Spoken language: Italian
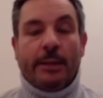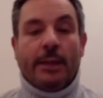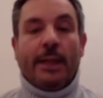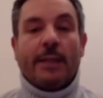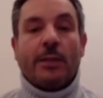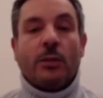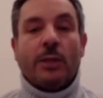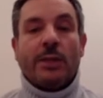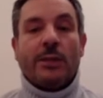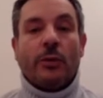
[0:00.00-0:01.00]
delle
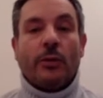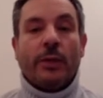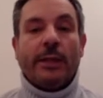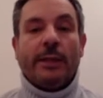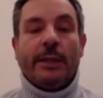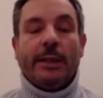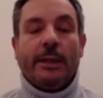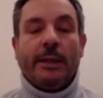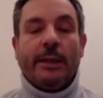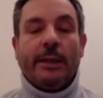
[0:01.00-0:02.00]
situazioni
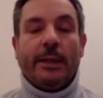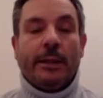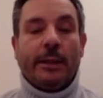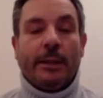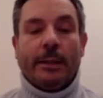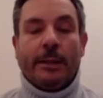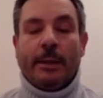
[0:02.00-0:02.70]
di eh,